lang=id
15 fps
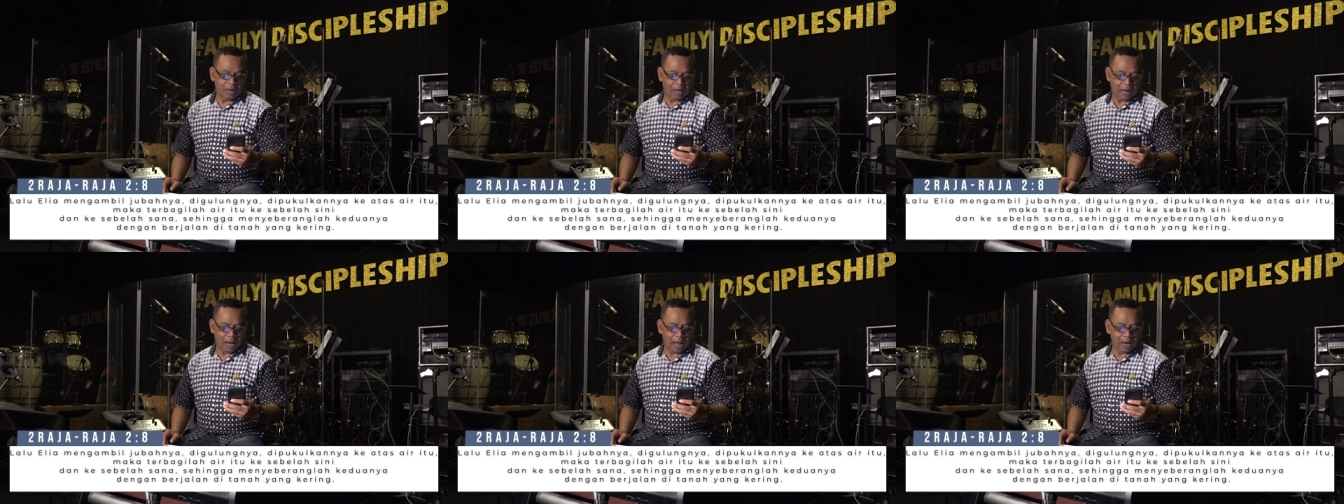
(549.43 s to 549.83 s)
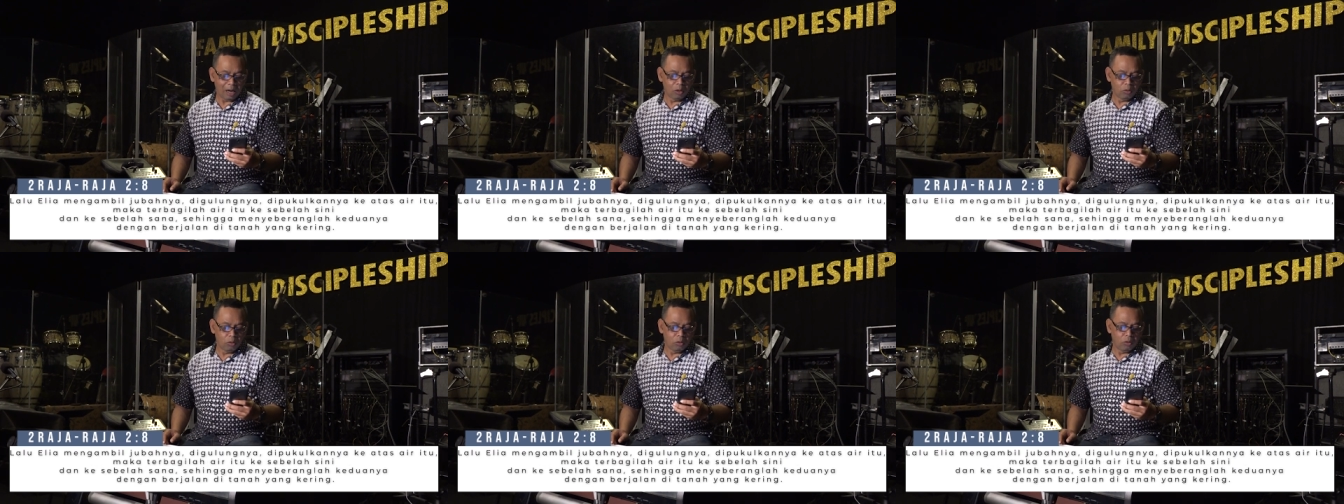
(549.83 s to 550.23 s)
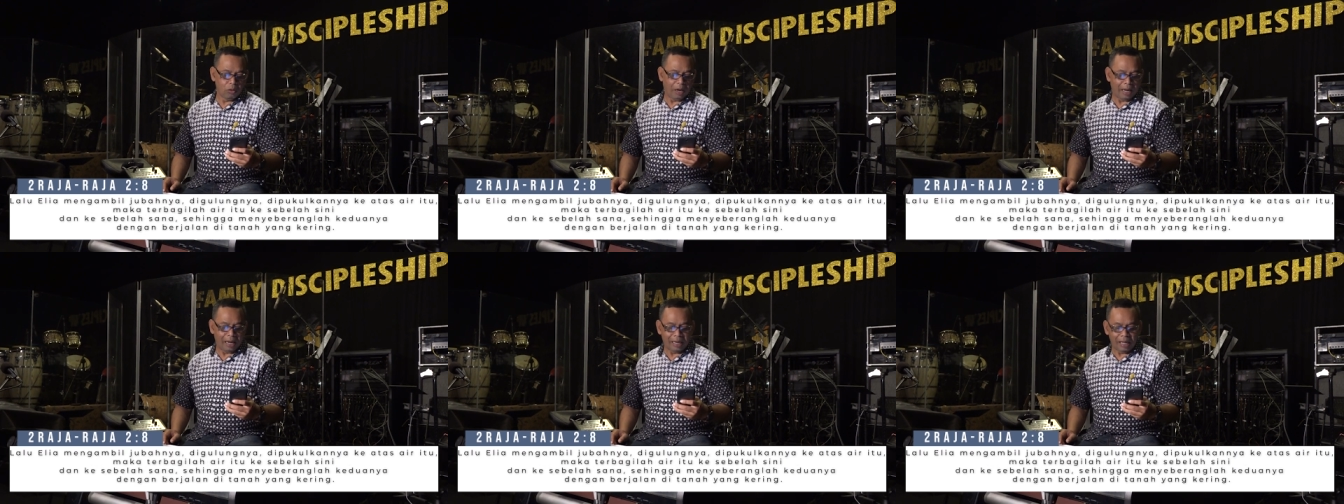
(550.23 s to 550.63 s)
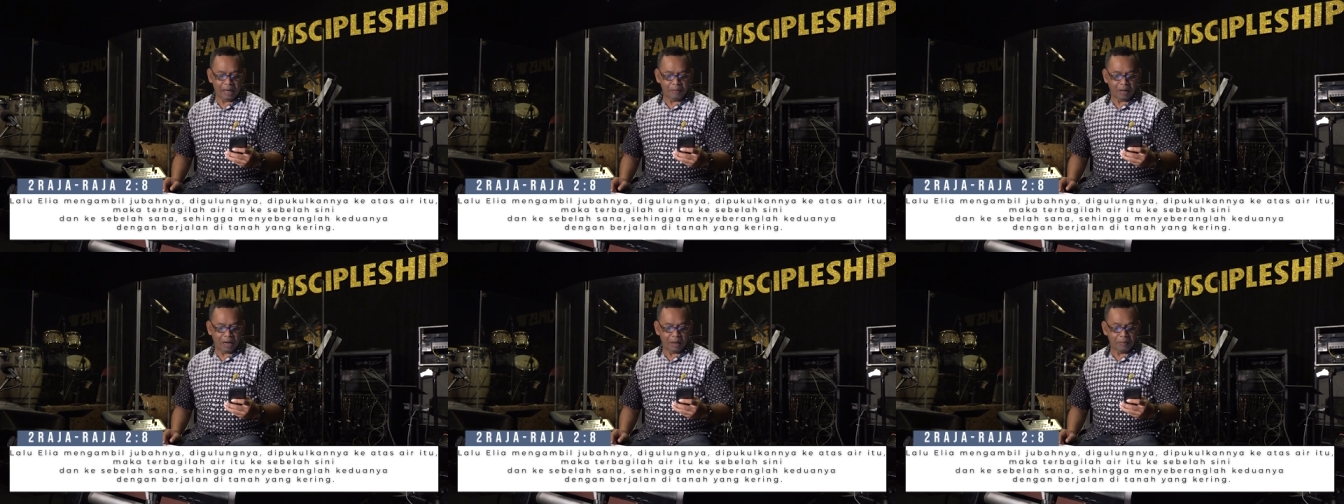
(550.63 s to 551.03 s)
Lalu
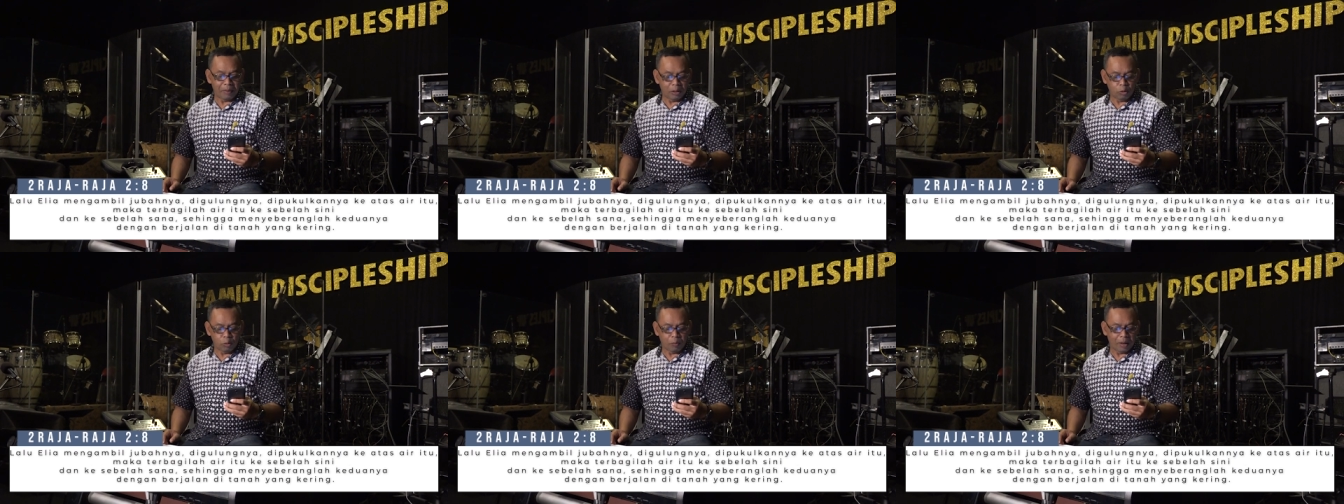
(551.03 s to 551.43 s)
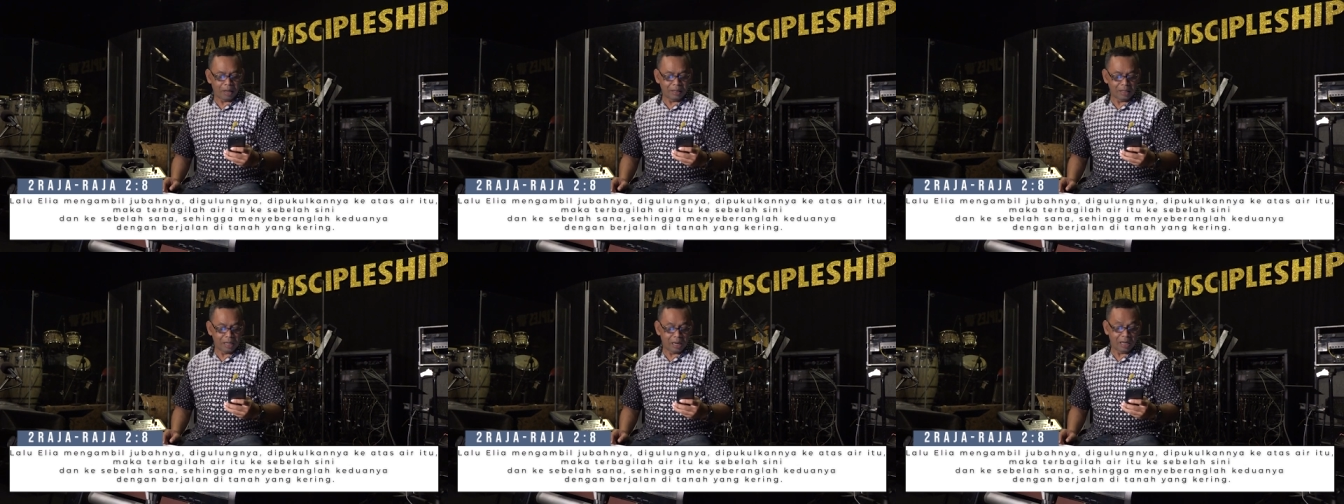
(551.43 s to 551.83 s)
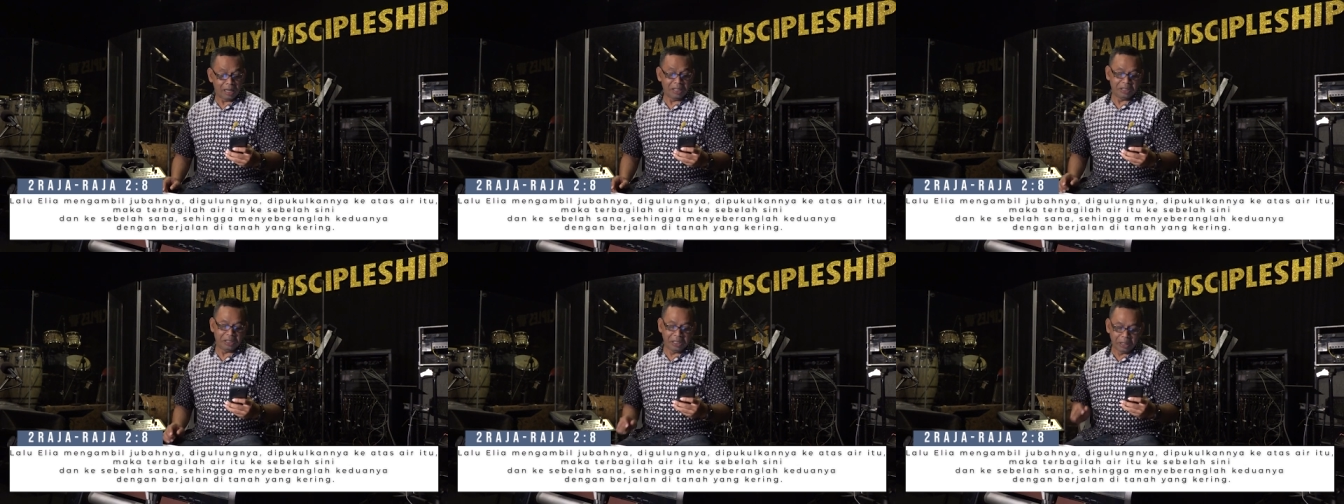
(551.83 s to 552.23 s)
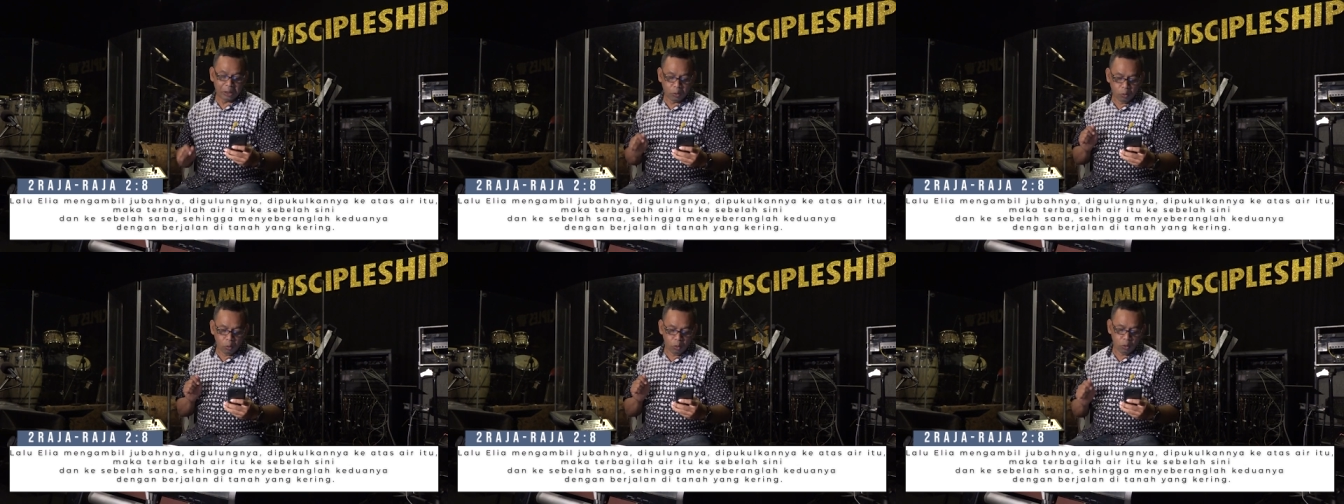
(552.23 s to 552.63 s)
Elia mengambil jubahnya,
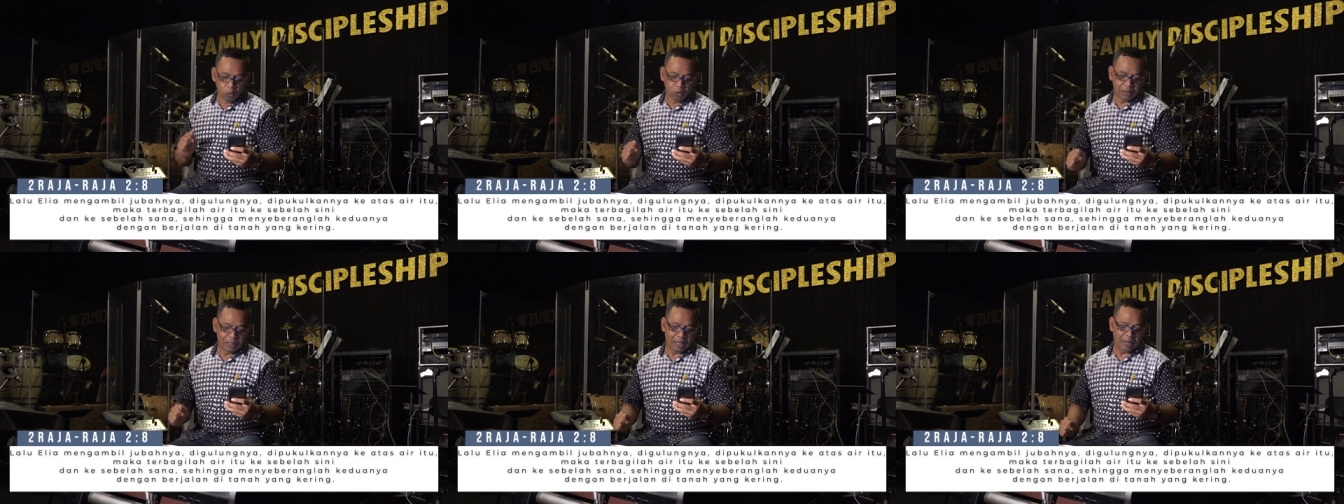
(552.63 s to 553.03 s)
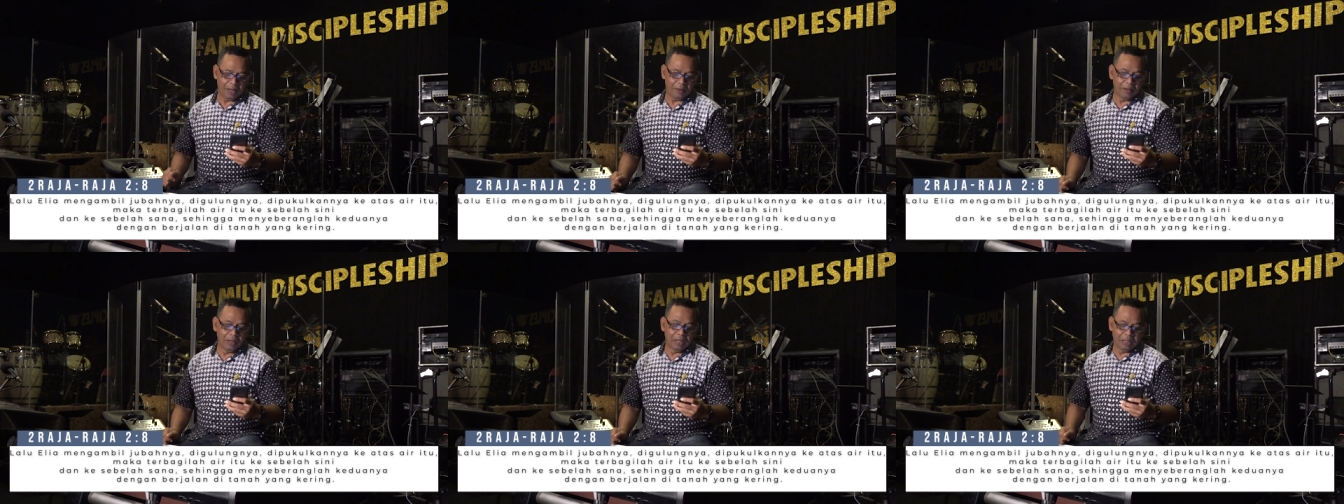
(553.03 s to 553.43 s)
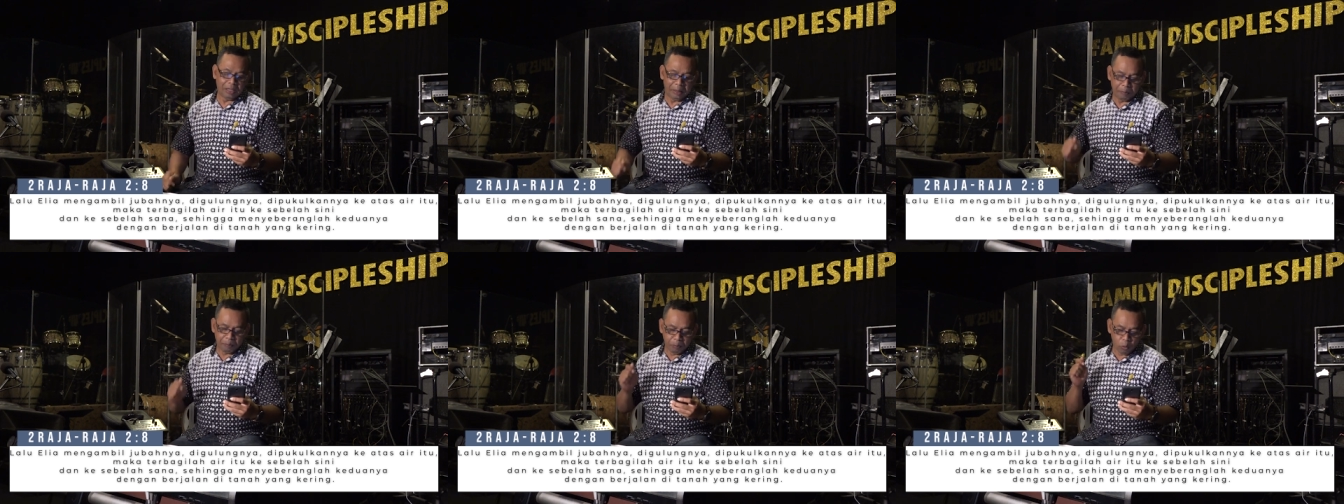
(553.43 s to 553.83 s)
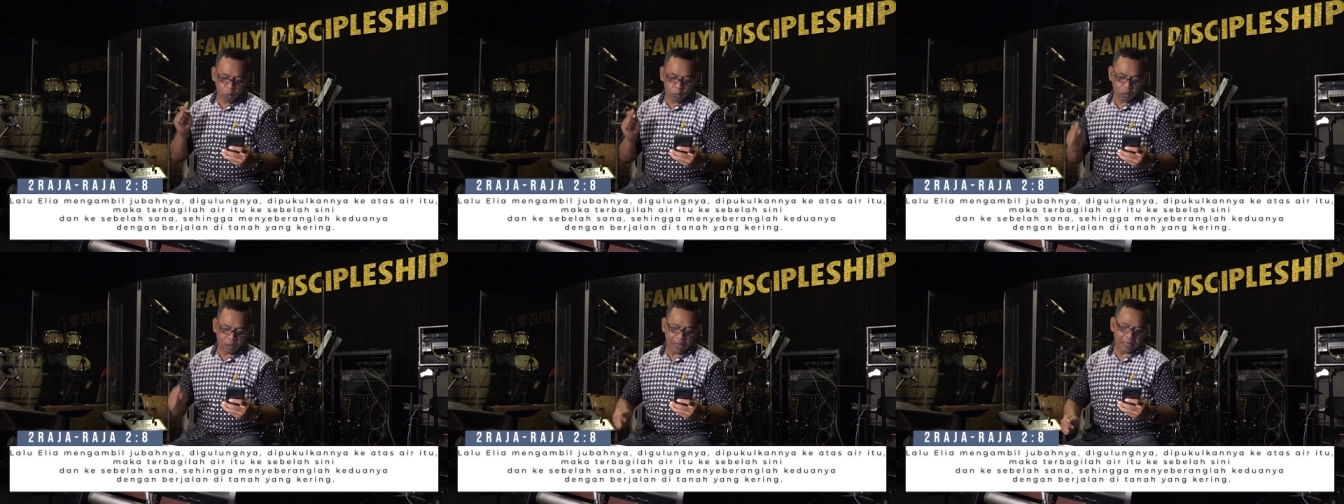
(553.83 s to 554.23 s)
digulungnya
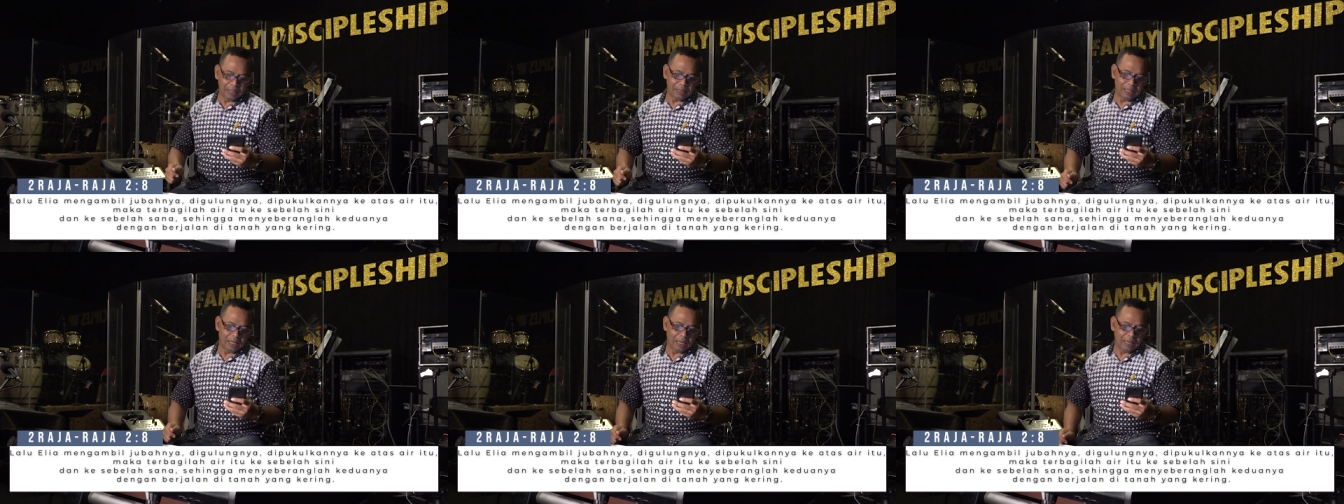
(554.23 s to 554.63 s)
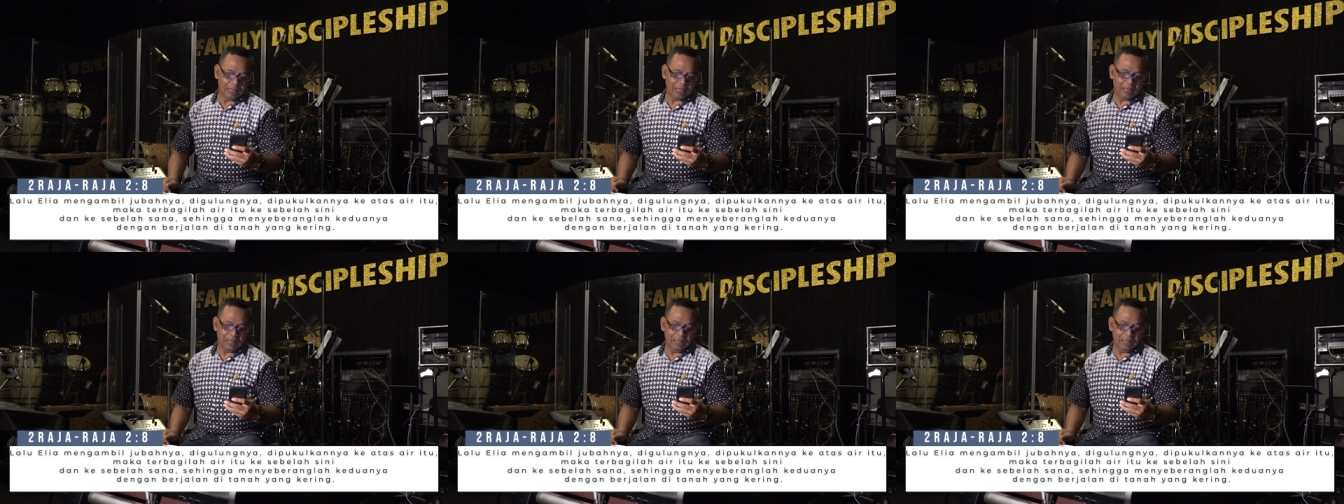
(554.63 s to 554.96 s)
dipukulkannya